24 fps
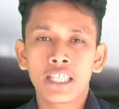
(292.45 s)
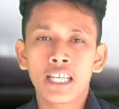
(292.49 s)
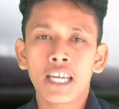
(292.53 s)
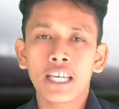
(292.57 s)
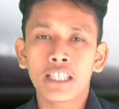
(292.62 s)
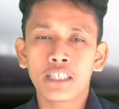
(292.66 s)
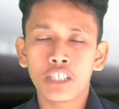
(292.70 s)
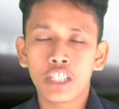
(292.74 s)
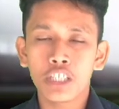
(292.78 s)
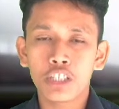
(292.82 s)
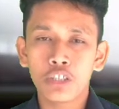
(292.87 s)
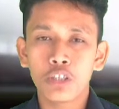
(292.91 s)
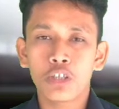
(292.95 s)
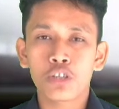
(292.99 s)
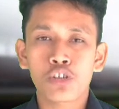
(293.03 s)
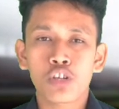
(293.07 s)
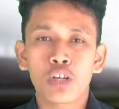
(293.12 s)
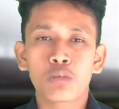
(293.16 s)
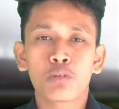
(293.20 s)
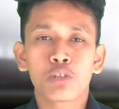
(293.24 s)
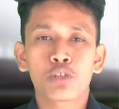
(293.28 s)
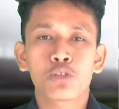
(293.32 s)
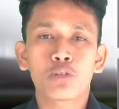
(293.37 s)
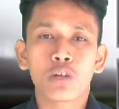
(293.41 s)
থেকে দ্বিতীয়
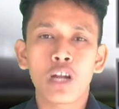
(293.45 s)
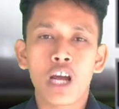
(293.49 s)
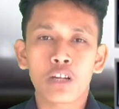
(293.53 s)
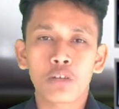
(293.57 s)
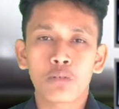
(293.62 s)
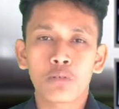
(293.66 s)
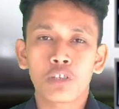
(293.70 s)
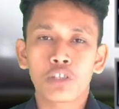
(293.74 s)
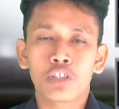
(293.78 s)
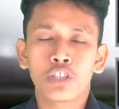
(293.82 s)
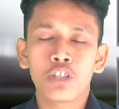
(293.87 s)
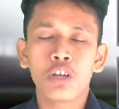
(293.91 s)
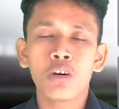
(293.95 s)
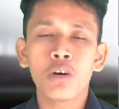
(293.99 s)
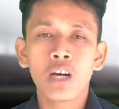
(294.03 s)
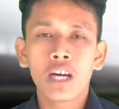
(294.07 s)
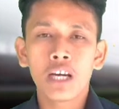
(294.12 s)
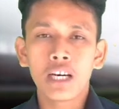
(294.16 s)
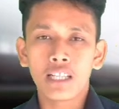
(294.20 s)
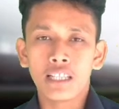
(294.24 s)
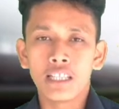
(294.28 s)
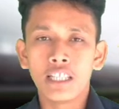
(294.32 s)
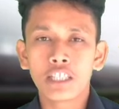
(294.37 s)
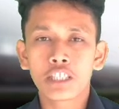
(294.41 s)
সর্বোচ্চ রান করেছিল
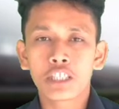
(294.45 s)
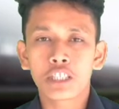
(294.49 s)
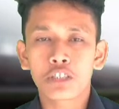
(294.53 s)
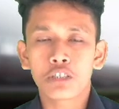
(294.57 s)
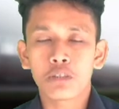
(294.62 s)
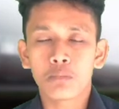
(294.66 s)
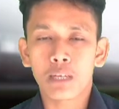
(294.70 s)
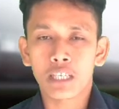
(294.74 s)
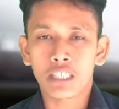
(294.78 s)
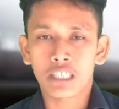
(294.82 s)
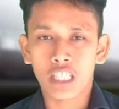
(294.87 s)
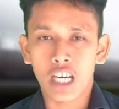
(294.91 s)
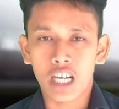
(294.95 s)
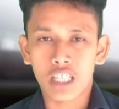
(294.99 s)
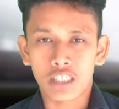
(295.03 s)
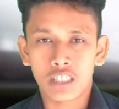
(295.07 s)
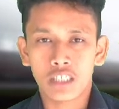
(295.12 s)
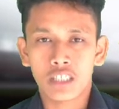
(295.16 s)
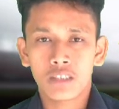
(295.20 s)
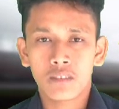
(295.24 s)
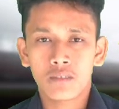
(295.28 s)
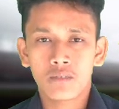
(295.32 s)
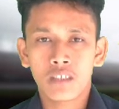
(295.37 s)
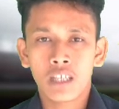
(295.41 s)
লিটন কুমার দাস
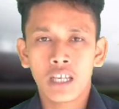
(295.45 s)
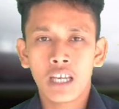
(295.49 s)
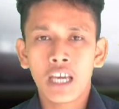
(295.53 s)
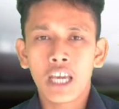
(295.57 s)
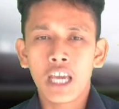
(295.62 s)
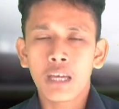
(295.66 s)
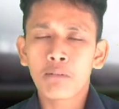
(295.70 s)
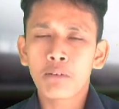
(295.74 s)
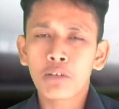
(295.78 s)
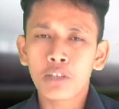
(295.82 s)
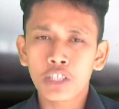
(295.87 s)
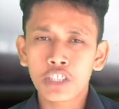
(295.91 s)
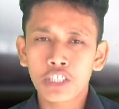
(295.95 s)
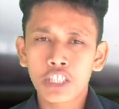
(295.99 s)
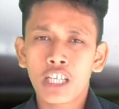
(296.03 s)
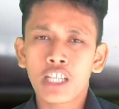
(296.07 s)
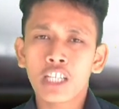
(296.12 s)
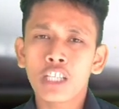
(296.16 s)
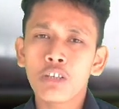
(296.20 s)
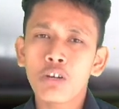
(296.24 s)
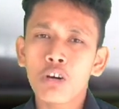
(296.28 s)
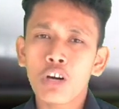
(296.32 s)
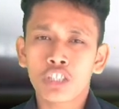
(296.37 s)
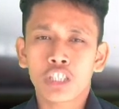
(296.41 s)
এবং
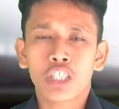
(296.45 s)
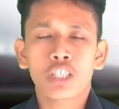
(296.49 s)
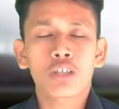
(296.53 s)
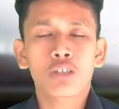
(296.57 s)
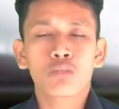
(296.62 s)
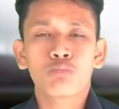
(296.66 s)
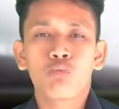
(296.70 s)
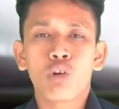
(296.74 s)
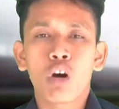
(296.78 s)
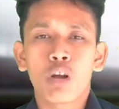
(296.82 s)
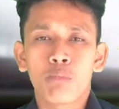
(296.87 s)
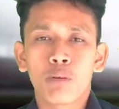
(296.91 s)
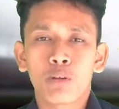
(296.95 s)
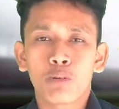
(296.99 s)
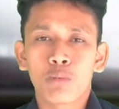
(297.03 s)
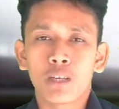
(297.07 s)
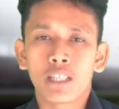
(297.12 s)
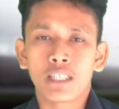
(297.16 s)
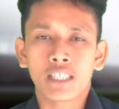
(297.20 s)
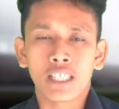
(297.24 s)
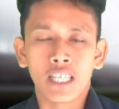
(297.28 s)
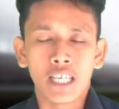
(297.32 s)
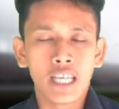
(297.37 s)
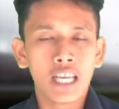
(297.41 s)
রিসেন্টলিও অসাধারণ ফর্মে
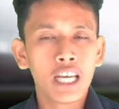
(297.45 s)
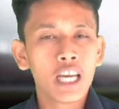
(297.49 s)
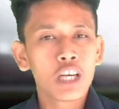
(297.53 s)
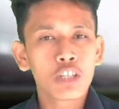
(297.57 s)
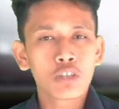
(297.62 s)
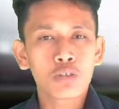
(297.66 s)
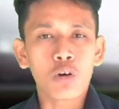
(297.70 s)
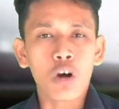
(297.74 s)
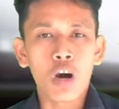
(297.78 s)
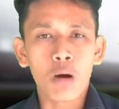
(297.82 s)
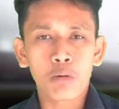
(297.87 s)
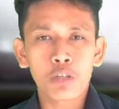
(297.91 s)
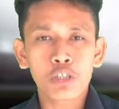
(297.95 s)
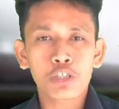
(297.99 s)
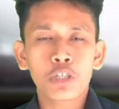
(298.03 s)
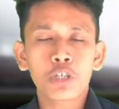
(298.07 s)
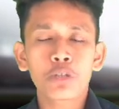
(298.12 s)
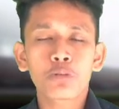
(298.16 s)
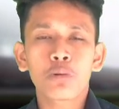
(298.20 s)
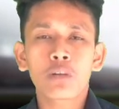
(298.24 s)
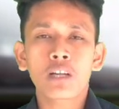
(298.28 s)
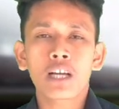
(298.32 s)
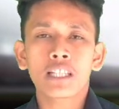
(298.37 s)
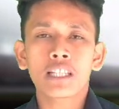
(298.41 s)
রয়েছে তো অবশ্যই
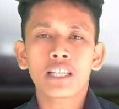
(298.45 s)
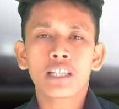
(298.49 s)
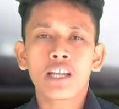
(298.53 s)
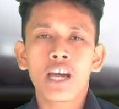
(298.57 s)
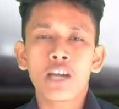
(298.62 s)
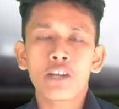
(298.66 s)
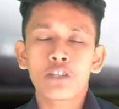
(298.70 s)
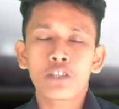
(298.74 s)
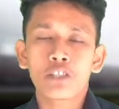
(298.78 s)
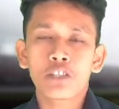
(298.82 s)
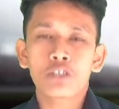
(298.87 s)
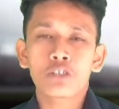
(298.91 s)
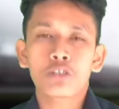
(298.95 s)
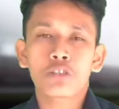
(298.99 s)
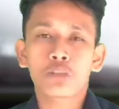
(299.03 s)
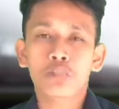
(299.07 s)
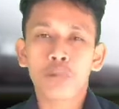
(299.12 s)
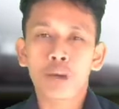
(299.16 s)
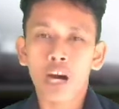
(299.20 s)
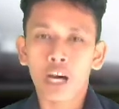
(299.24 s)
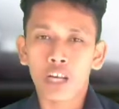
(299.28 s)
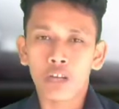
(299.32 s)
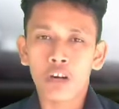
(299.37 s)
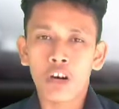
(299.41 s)
কলকাতা নাইট রাইডার্সের জন্য
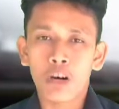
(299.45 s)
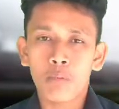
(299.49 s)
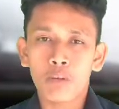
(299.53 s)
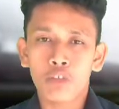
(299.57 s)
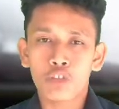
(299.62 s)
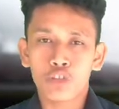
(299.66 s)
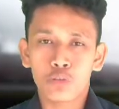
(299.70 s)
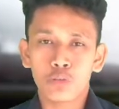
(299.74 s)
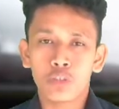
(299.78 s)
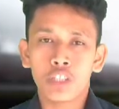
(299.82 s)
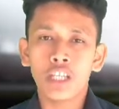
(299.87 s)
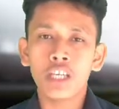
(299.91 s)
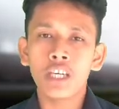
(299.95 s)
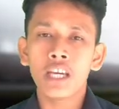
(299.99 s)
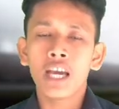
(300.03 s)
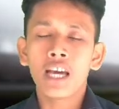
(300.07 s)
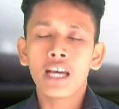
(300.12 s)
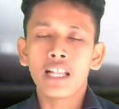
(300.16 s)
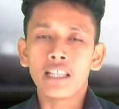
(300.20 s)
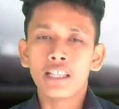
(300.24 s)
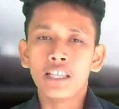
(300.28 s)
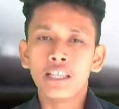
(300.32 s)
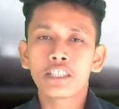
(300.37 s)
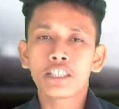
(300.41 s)
ভালো হবে যদি
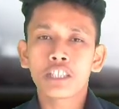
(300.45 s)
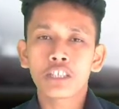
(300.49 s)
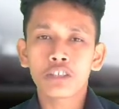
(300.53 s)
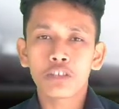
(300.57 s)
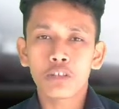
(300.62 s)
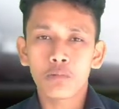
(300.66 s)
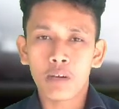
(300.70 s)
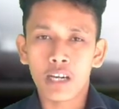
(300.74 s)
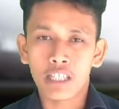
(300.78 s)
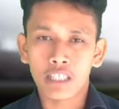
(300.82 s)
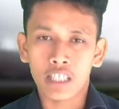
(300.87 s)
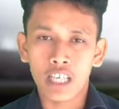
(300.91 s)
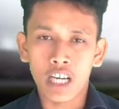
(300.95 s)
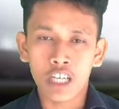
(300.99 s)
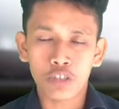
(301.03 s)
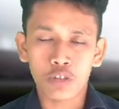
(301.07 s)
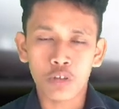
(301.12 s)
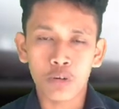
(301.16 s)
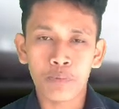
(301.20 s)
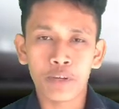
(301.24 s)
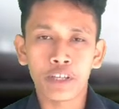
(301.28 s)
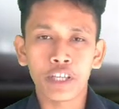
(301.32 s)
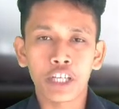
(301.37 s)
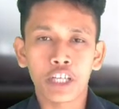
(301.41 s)
লিটন কুমার দাস
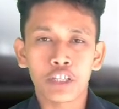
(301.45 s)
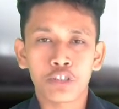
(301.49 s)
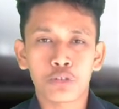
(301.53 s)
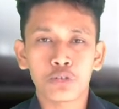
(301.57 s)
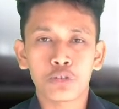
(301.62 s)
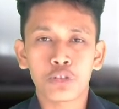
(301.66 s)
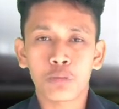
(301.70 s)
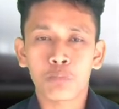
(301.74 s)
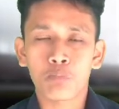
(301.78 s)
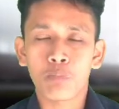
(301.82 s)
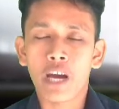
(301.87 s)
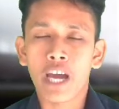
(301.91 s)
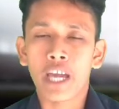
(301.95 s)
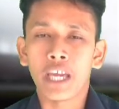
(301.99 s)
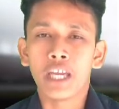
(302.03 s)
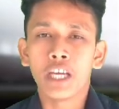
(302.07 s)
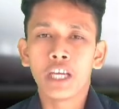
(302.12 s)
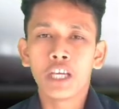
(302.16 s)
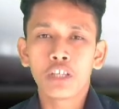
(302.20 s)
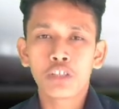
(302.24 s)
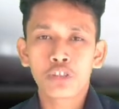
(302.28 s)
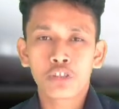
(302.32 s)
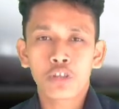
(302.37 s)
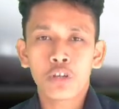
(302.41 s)
ওপেনিং এর সুযোগ পায়
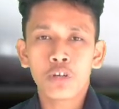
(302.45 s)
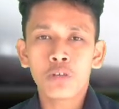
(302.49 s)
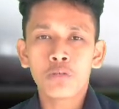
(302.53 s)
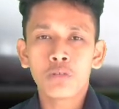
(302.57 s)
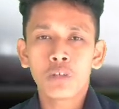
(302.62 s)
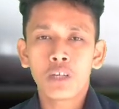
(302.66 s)
সো